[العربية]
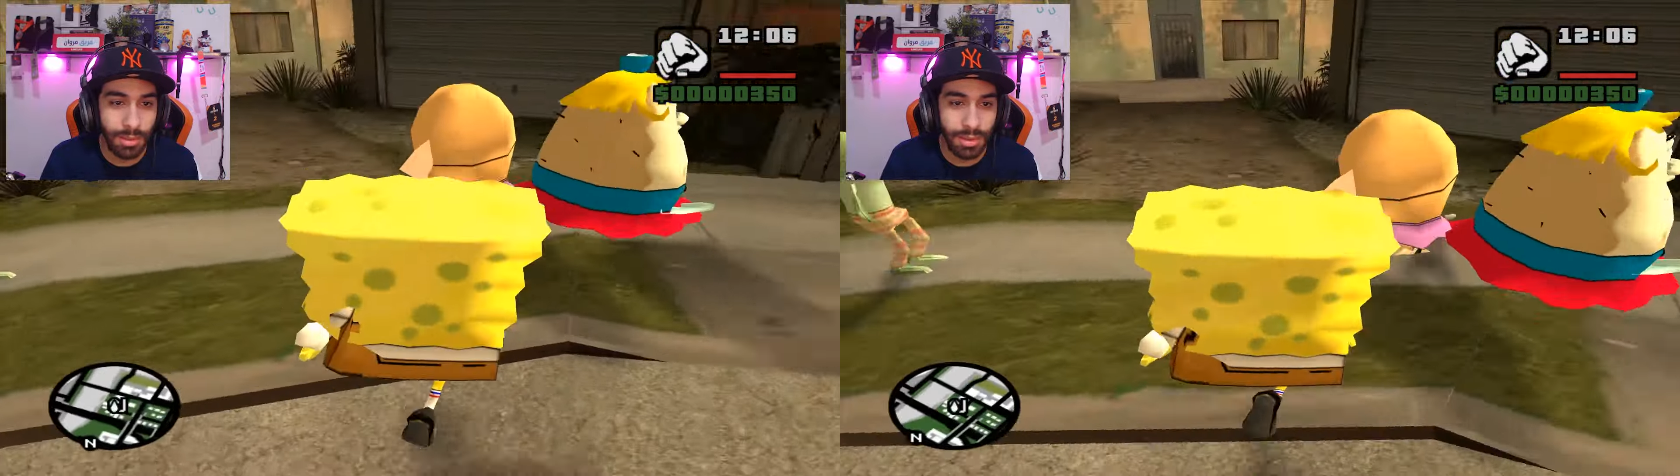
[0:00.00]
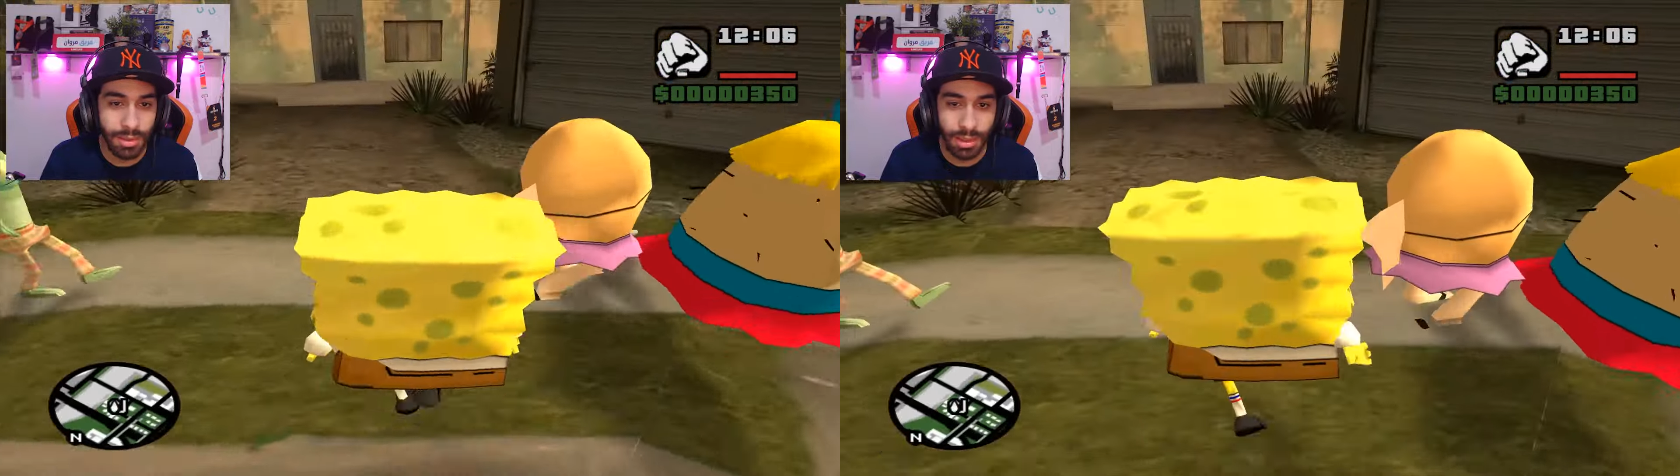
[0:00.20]

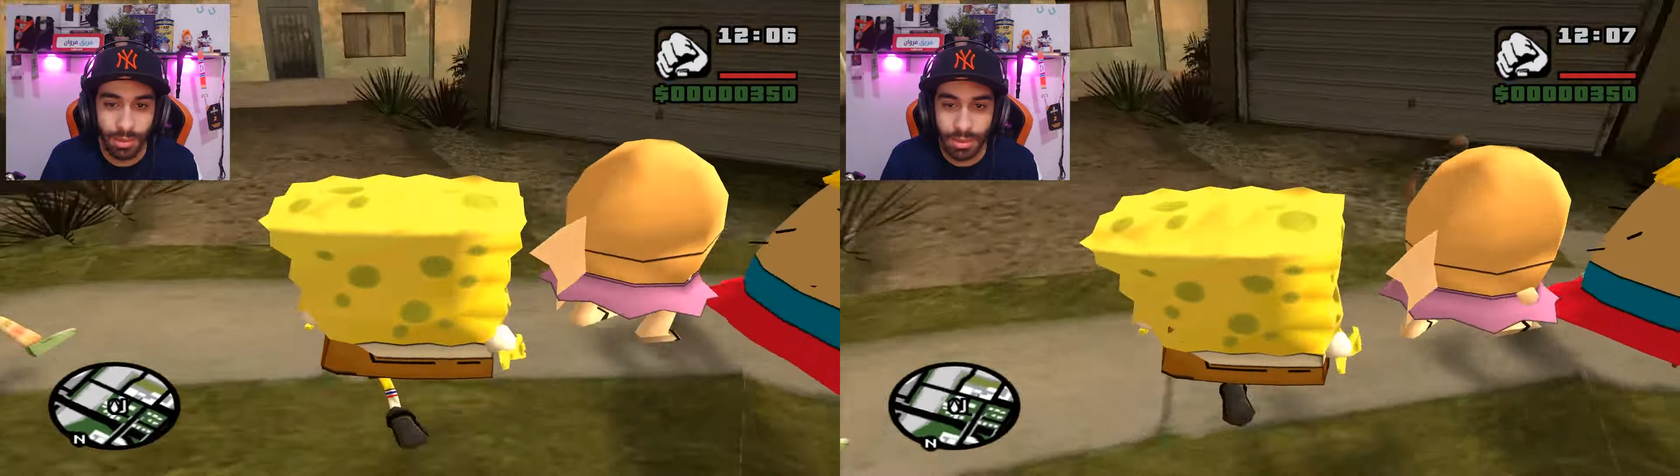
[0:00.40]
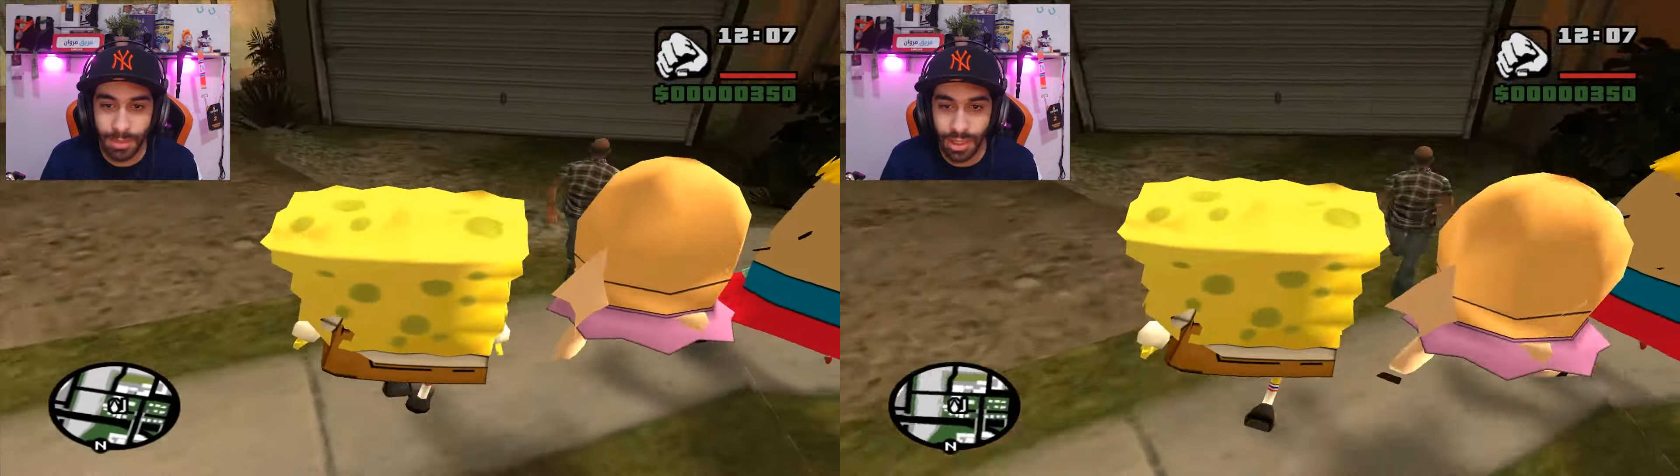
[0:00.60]
بس استنى
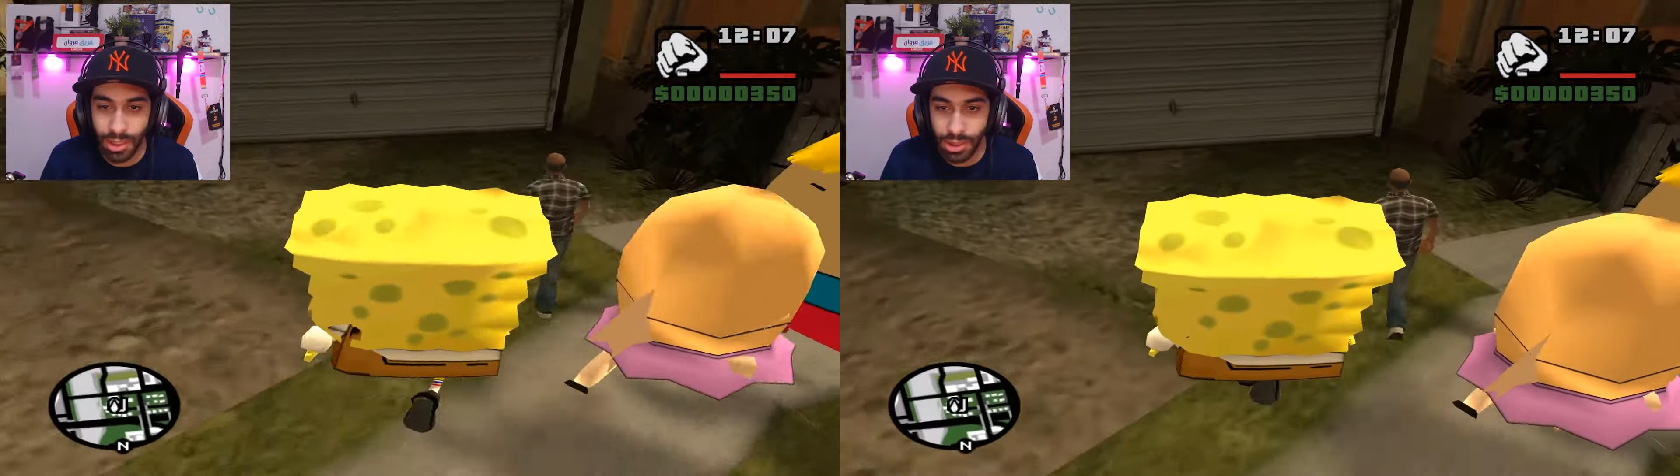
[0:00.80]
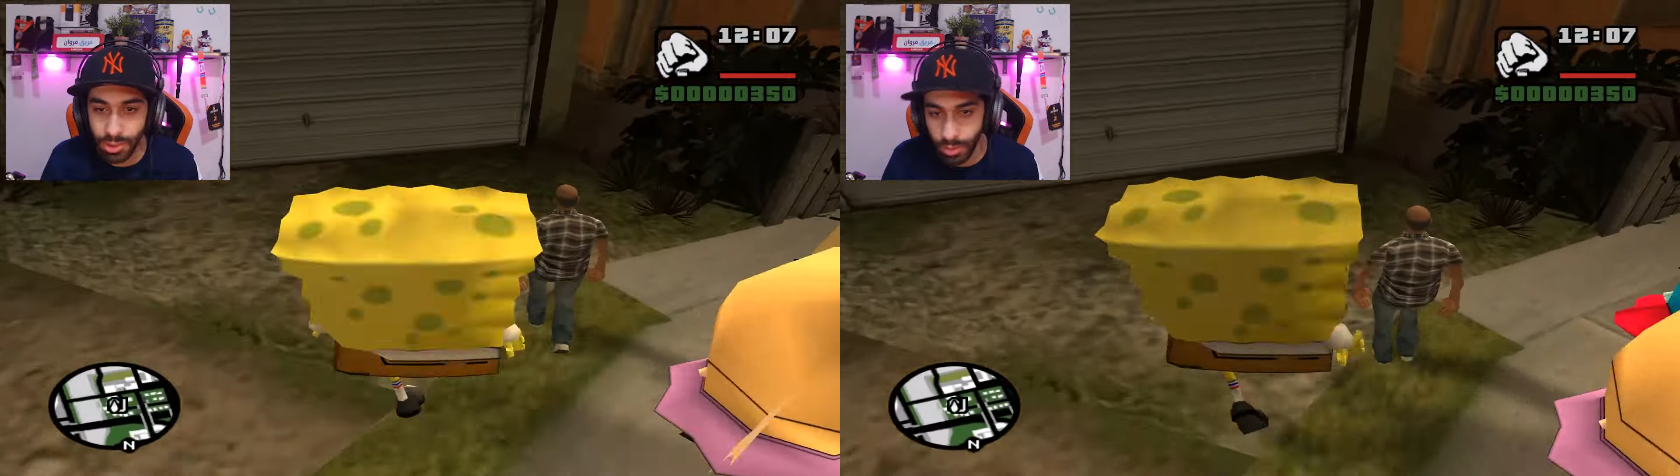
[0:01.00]
بس ما
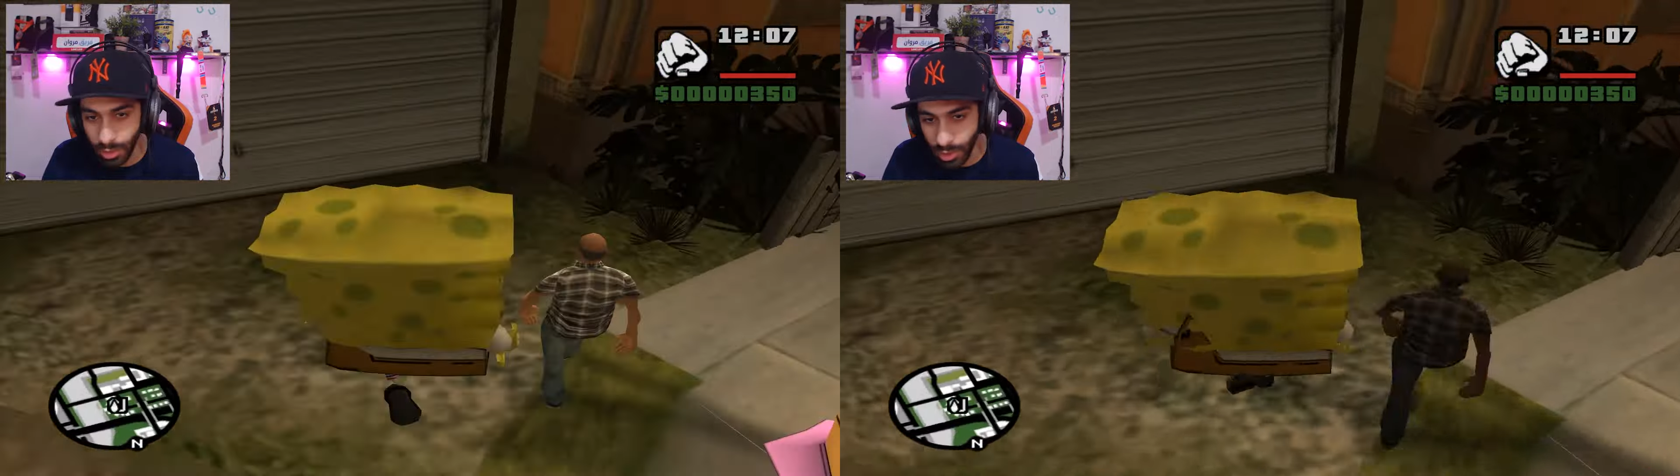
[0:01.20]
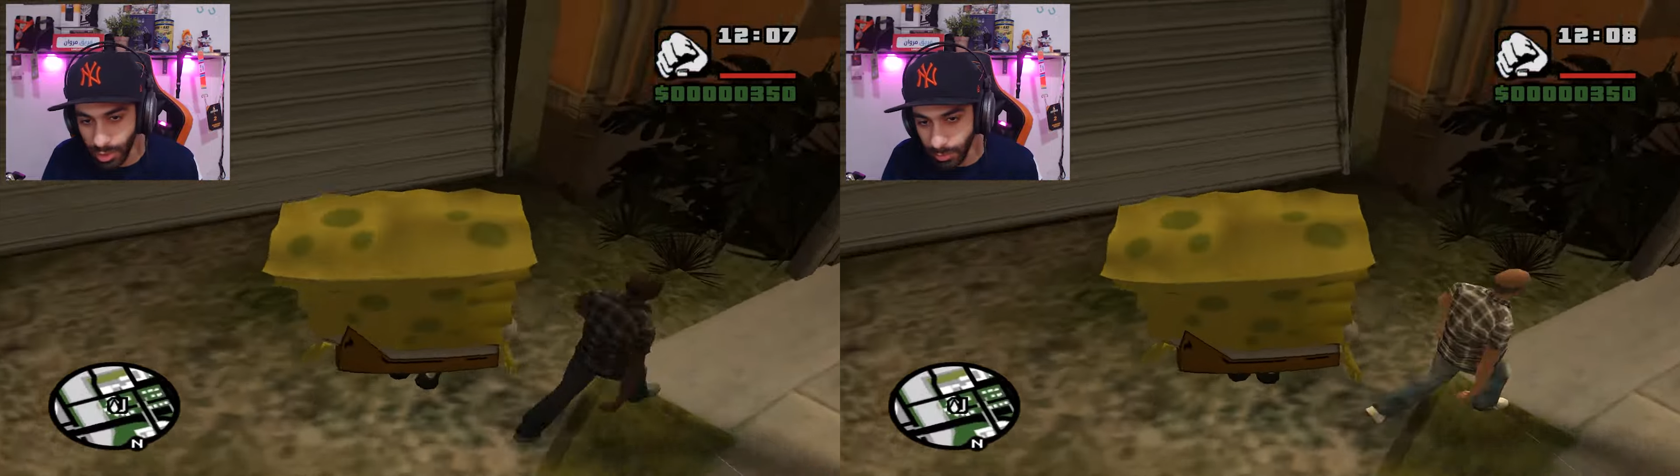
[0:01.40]
تخليش
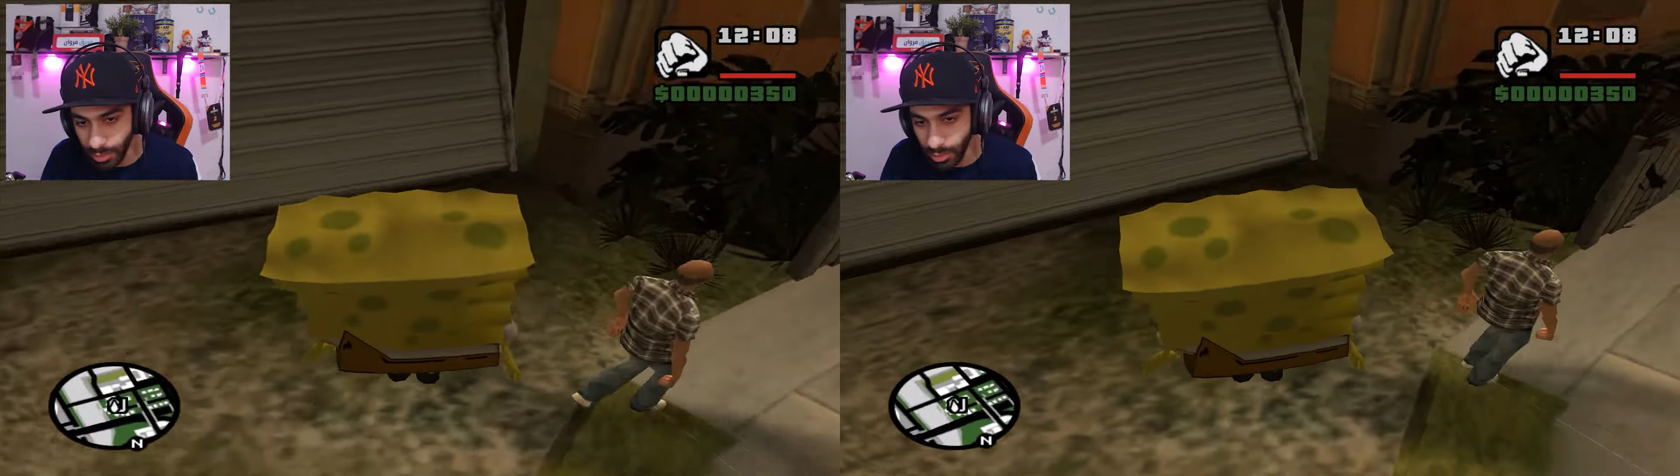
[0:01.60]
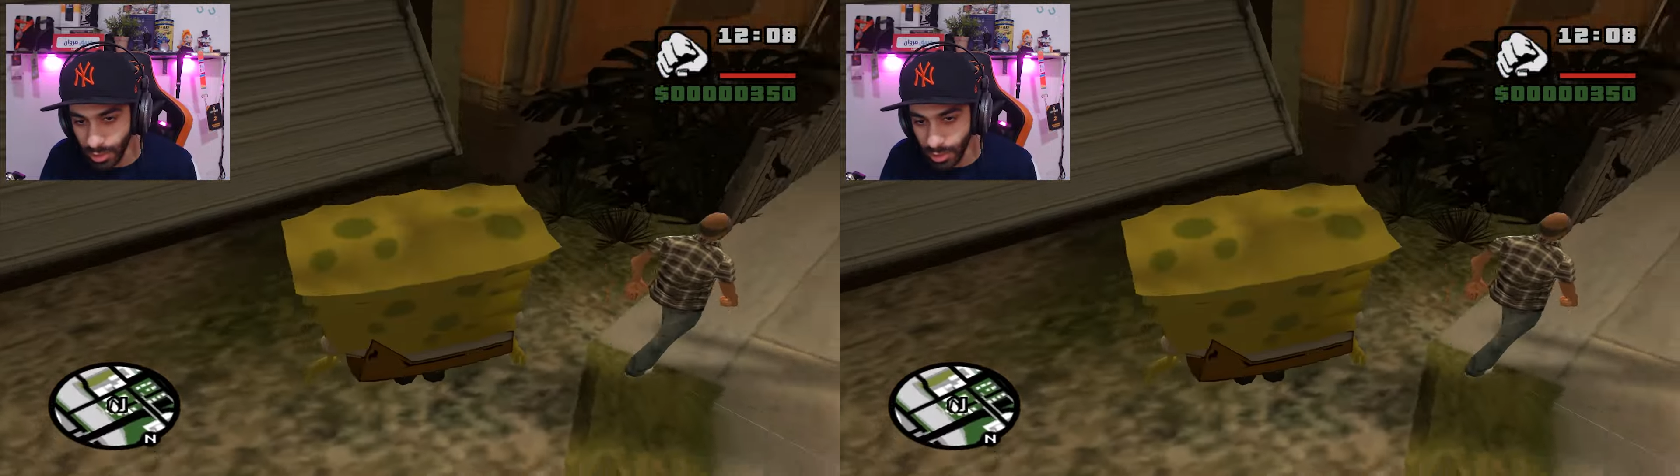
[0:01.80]
كلامي